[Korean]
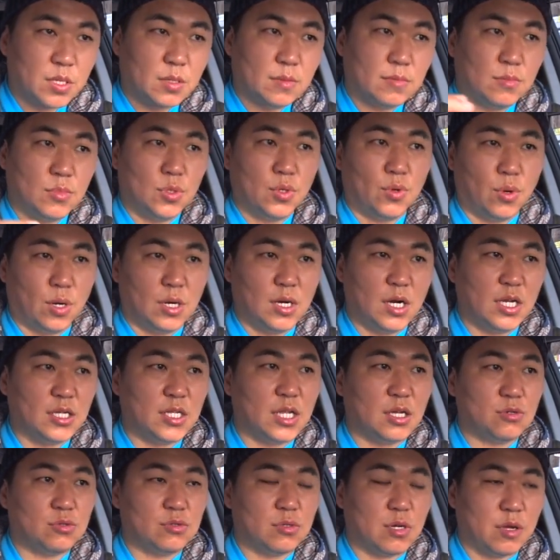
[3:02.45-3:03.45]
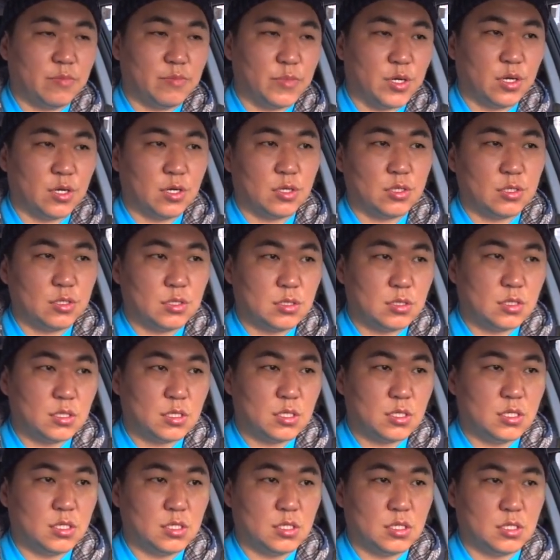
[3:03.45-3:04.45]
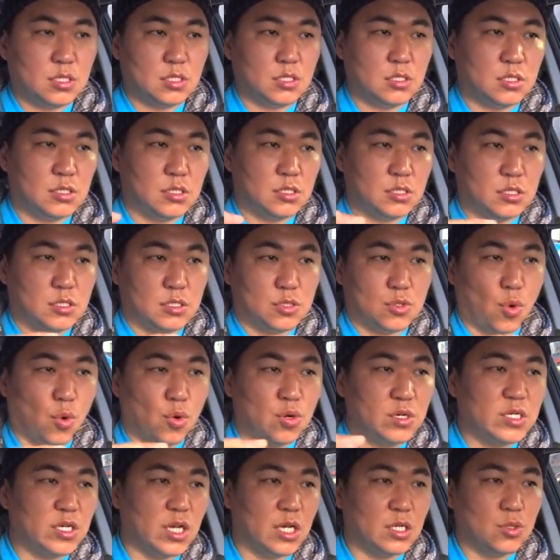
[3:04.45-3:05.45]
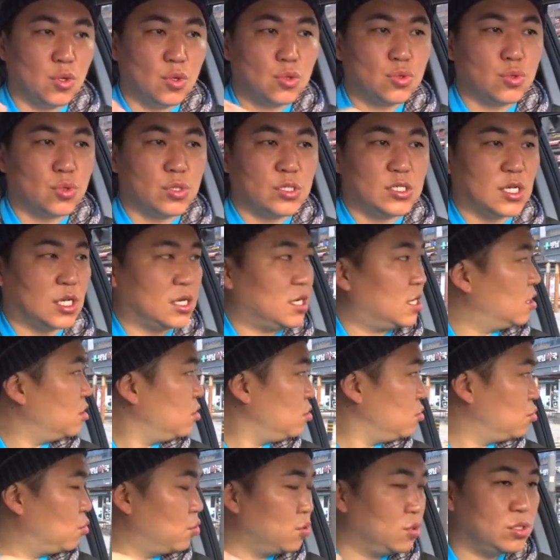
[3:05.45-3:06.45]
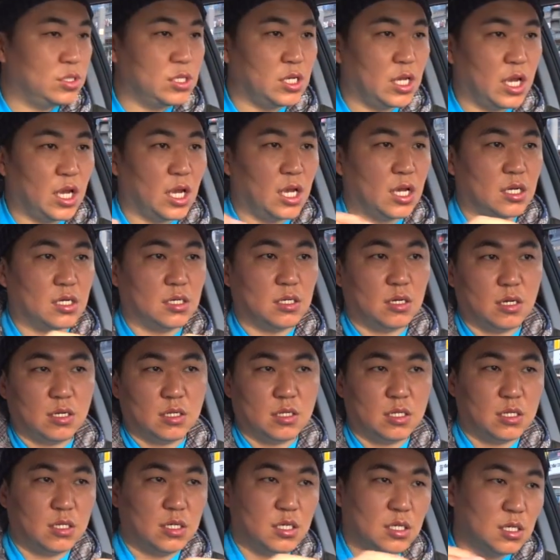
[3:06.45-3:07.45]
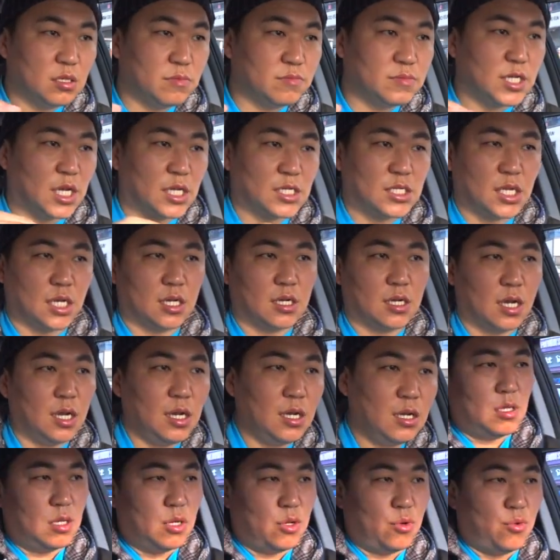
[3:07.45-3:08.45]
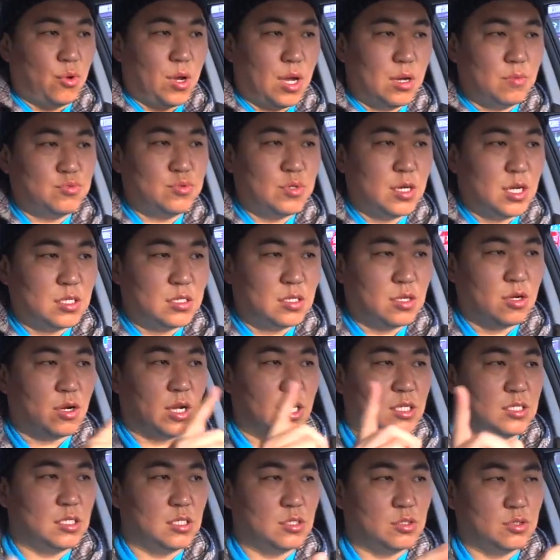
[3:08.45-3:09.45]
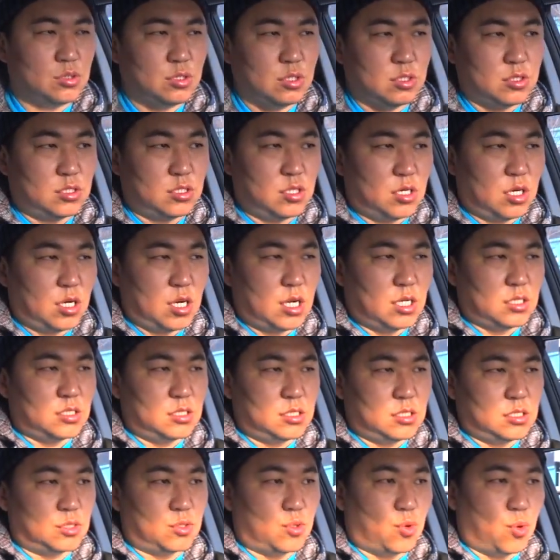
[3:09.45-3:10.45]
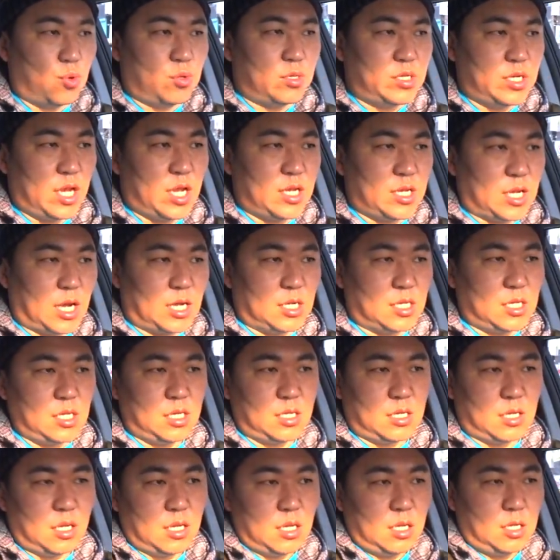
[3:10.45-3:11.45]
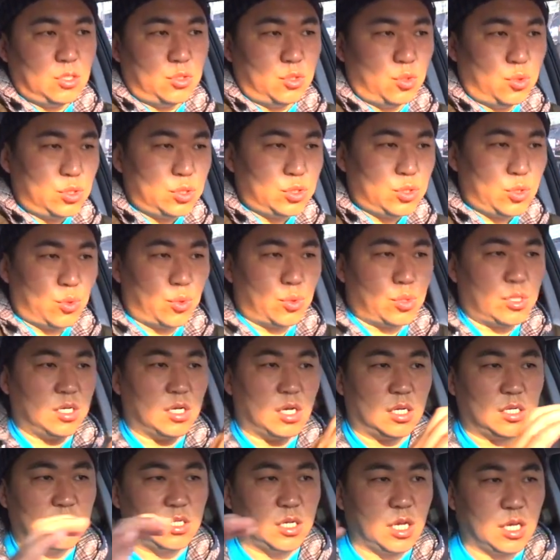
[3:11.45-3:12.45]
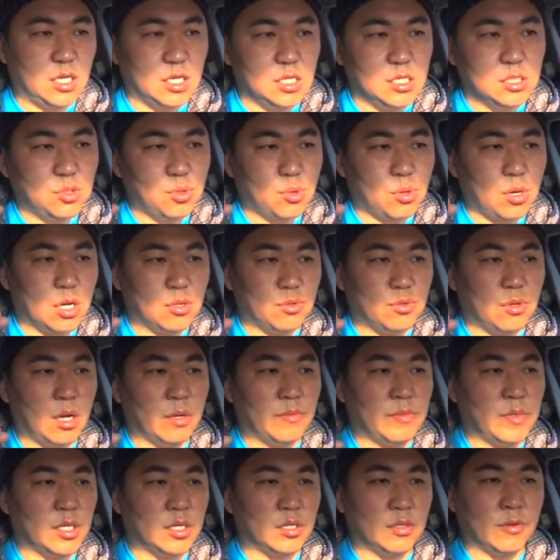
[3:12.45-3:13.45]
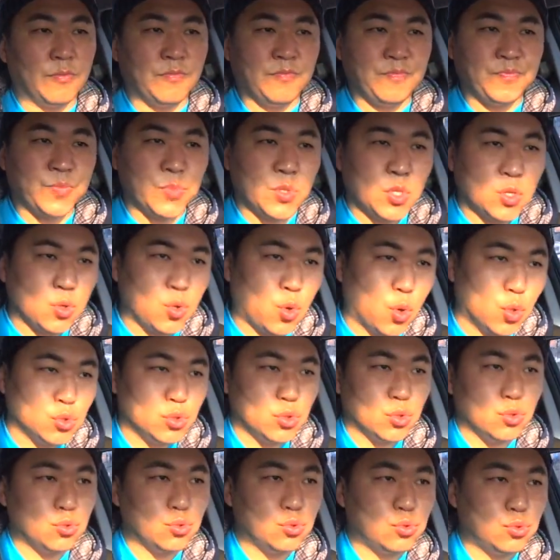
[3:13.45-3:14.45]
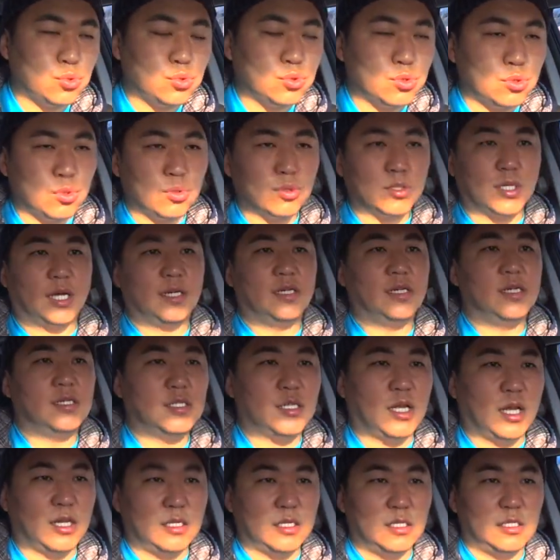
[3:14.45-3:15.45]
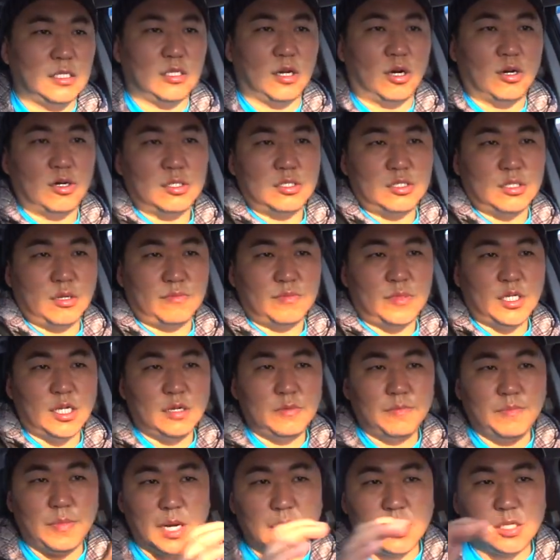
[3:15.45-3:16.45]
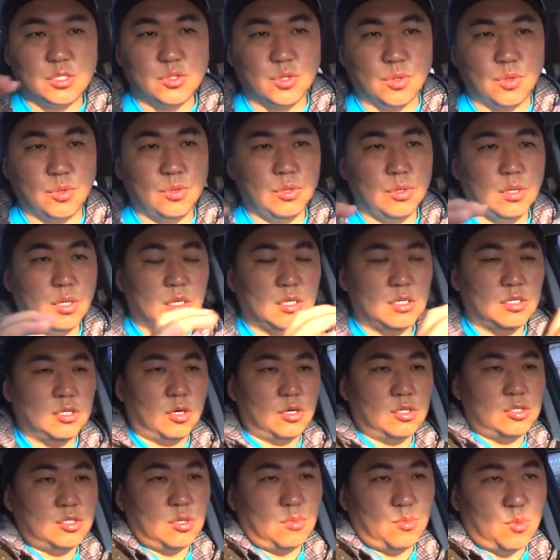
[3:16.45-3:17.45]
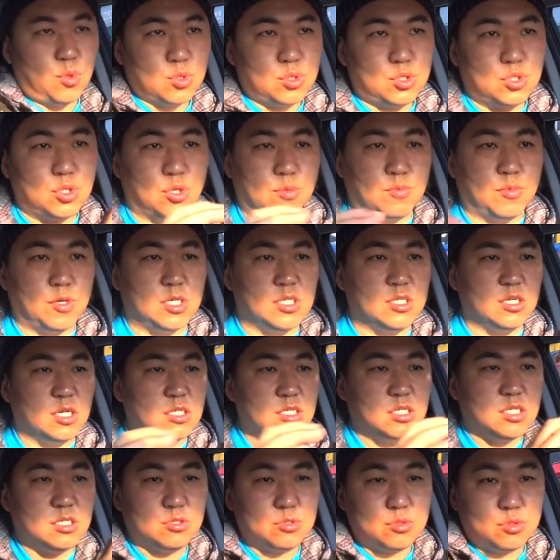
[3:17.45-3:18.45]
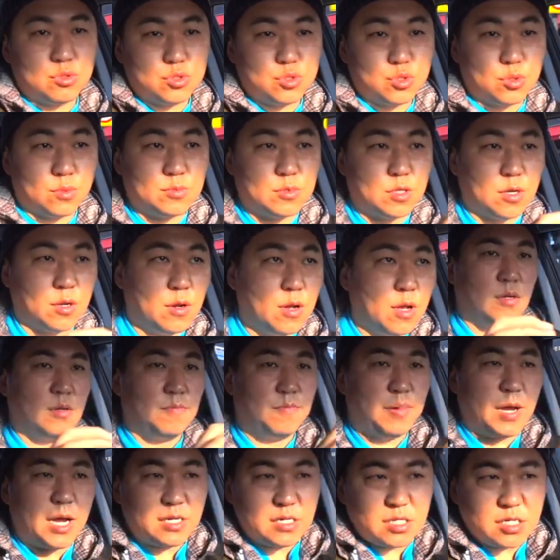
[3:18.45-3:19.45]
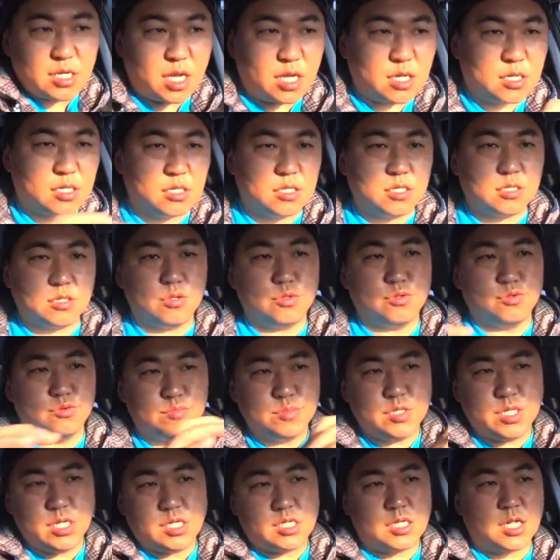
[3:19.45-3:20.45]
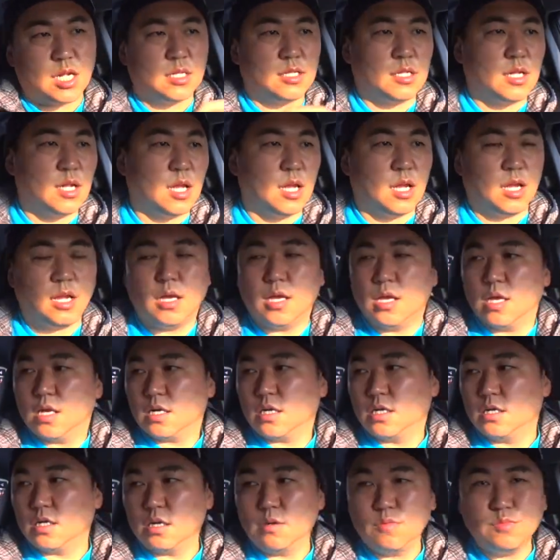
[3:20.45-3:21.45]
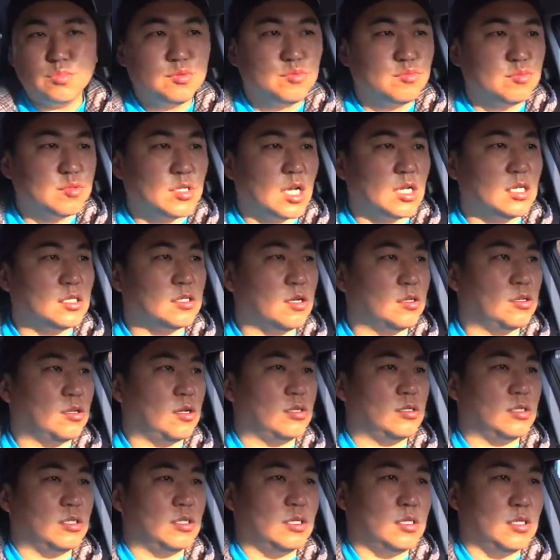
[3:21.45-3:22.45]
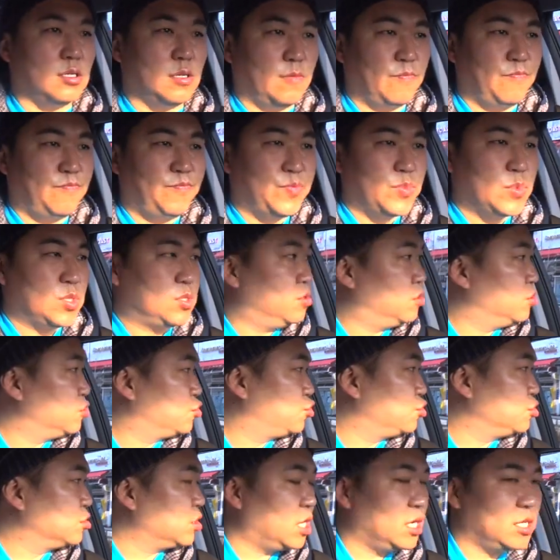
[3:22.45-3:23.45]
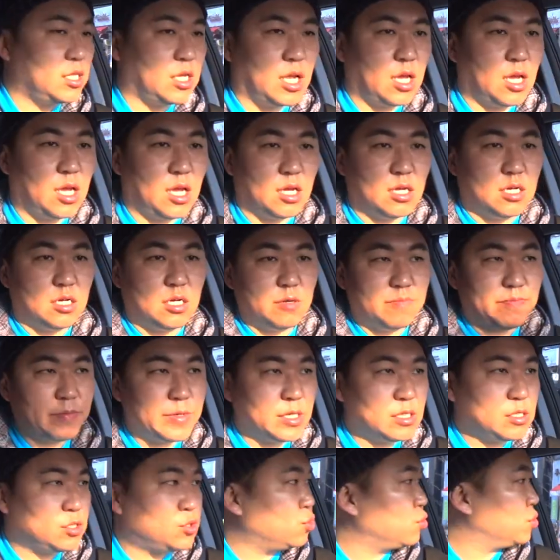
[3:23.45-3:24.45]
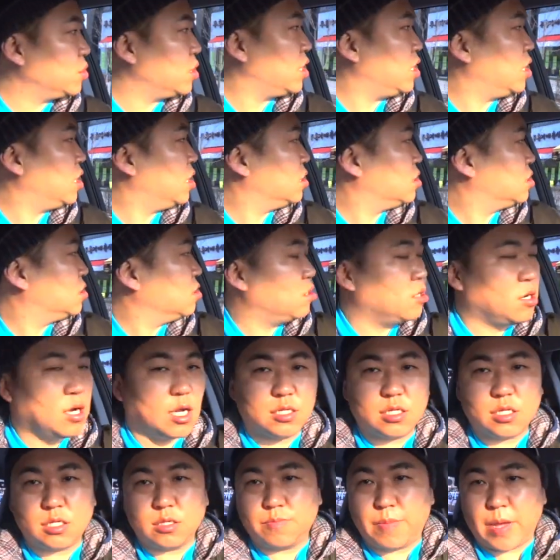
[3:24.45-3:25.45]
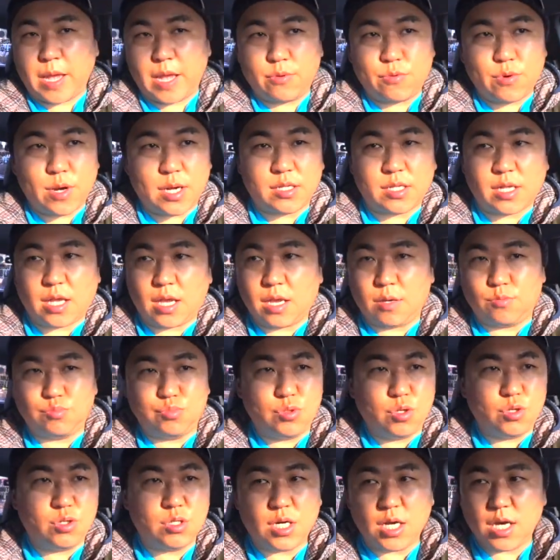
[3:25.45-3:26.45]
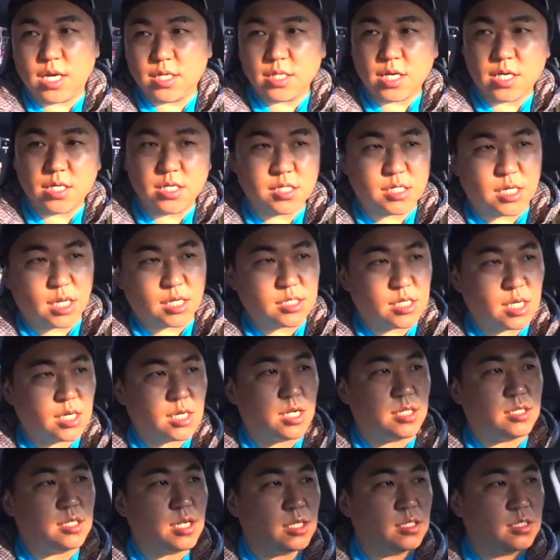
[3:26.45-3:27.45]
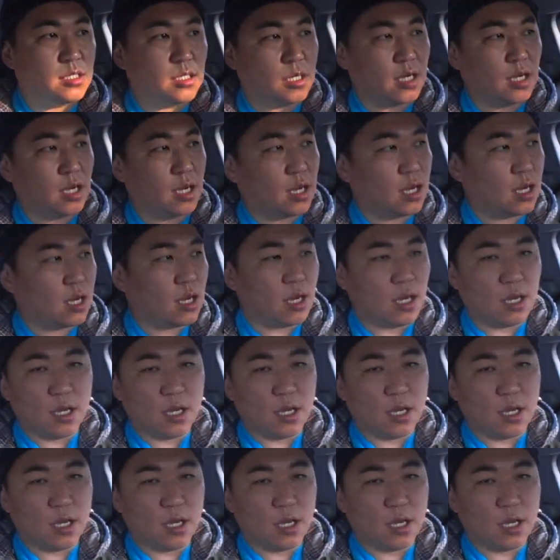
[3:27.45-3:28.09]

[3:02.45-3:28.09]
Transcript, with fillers: 뭐 원래대로라면 그 공기의 속도 있잖아요 공기의 그런 흐름 자체가 외부에서 엔진으로 들어가는 공기의 양이 여기서 여기 가는 게 1초라고 하면 고속으로 달릴 때는 0.78초 0.5초 뭐 이런 식으로 좀 더 빠르게 그 움직일 텐데 그런 부분에 있어서는 어, 중간에 흡기 쪽에 들어가는 배관에 무언가 하나를 장착한다는 게